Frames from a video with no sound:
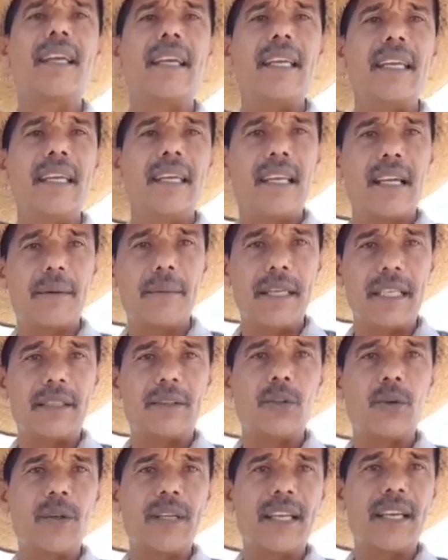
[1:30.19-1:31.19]
y la
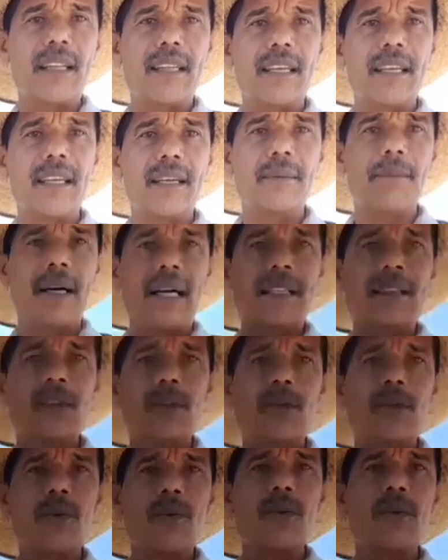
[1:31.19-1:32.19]
victoria del
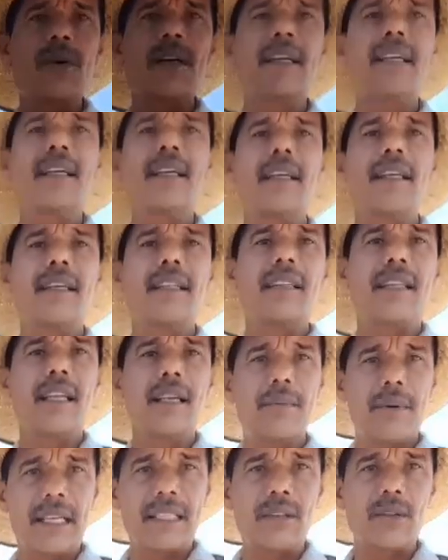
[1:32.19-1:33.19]
bando,
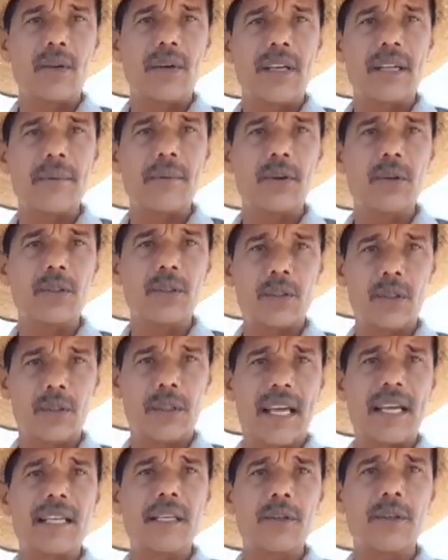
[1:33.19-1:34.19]
del bando
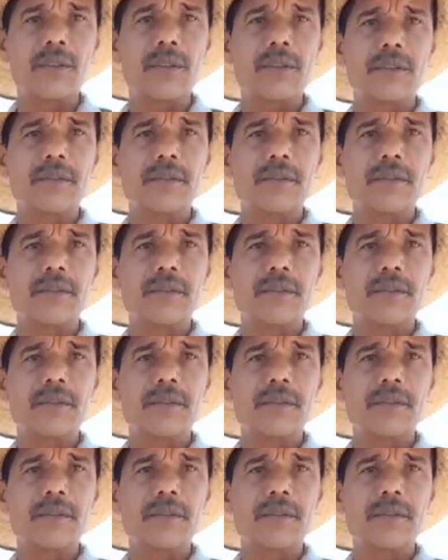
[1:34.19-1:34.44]
revolucionario.